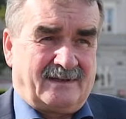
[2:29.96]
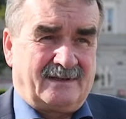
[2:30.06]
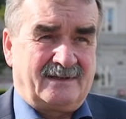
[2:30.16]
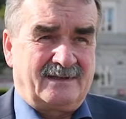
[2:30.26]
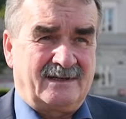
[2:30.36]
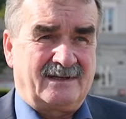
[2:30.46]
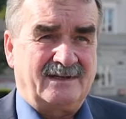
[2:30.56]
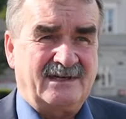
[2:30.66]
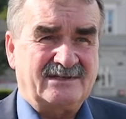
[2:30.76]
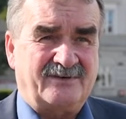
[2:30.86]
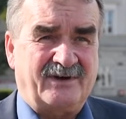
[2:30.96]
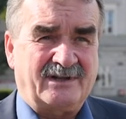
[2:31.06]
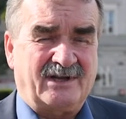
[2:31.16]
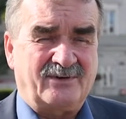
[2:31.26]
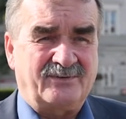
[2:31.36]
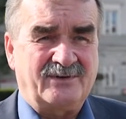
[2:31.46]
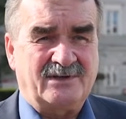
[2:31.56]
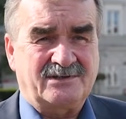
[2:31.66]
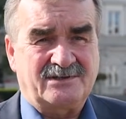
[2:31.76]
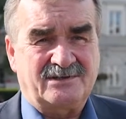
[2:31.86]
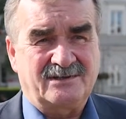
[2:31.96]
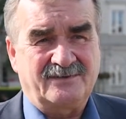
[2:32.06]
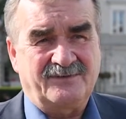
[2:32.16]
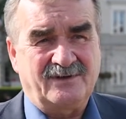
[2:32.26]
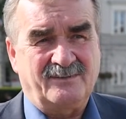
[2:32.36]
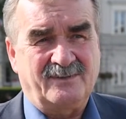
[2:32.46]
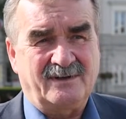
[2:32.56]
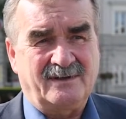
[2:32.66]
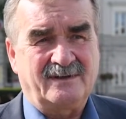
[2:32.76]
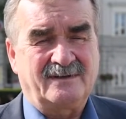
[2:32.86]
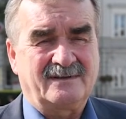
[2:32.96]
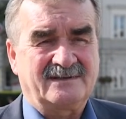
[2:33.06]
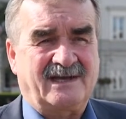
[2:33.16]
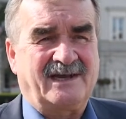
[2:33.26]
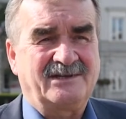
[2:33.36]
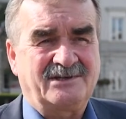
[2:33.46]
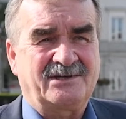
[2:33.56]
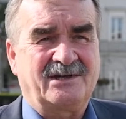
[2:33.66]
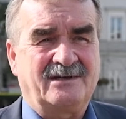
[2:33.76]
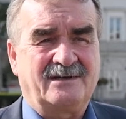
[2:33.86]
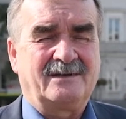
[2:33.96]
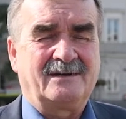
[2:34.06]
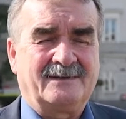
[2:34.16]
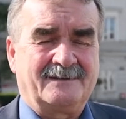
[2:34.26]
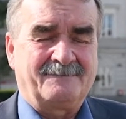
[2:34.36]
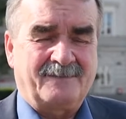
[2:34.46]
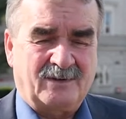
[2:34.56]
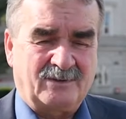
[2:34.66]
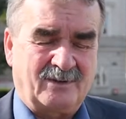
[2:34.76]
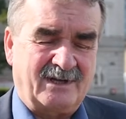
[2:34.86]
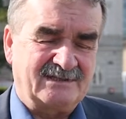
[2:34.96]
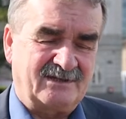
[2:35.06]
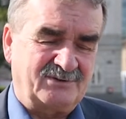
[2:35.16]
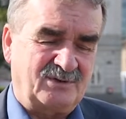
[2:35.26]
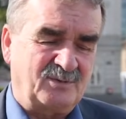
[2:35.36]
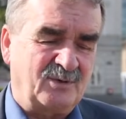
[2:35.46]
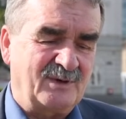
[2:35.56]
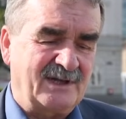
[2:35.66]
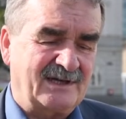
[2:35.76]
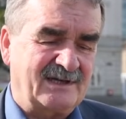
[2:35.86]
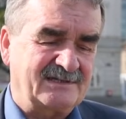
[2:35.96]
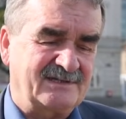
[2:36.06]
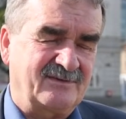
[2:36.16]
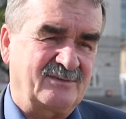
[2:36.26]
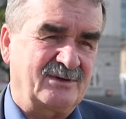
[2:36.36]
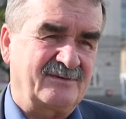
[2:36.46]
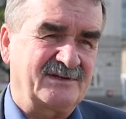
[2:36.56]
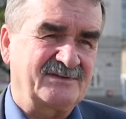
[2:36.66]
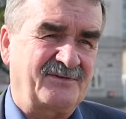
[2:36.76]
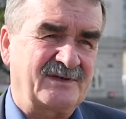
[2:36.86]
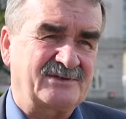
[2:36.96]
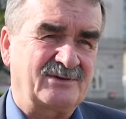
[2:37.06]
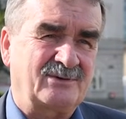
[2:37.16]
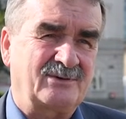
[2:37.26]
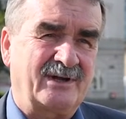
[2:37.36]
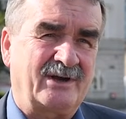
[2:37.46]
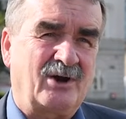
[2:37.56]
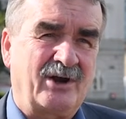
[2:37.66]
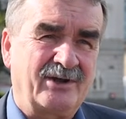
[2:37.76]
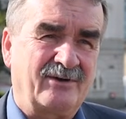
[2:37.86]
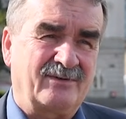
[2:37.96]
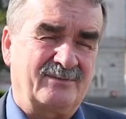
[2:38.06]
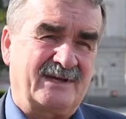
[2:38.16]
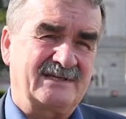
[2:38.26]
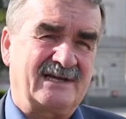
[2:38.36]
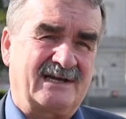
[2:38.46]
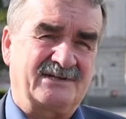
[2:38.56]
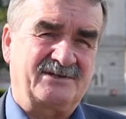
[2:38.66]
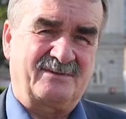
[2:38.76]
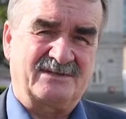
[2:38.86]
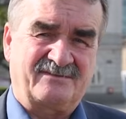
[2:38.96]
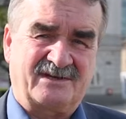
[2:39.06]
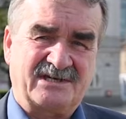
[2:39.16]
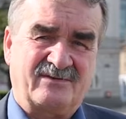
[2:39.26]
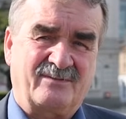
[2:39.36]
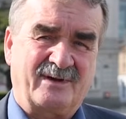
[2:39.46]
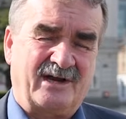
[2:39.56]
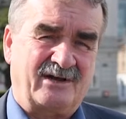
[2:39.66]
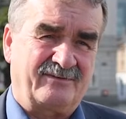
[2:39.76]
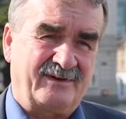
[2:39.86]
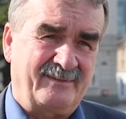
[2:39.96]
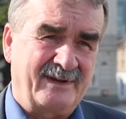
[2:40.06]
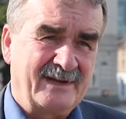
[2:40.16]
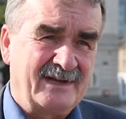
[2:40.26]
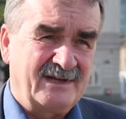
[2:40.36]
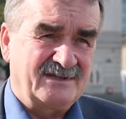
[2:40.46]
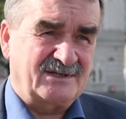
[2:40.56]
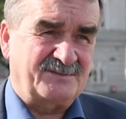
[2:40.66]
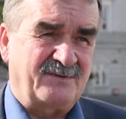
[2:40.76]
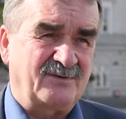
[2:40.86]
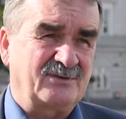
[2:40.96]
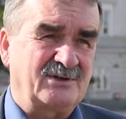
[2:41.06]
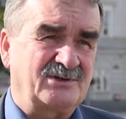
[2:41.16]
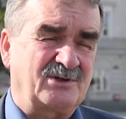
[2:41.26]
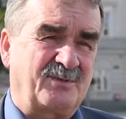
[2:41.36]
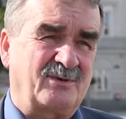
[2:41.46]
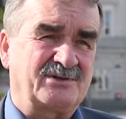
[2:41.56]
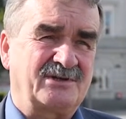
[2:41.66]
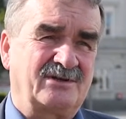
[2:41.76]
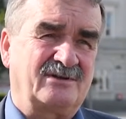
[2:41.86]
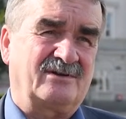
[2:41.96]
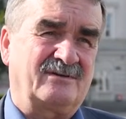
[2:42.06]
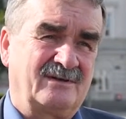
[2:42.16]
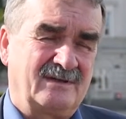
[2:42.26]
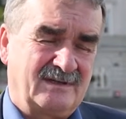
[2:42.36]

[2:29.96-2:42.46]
Y, jest oferta również y, firmy zagranicznej, która za 8,5 miliarda chce wybudować infrastrukturę kolejową na estakadzie między Warszawą a Krakowem, co spowoduje, że to połączenie do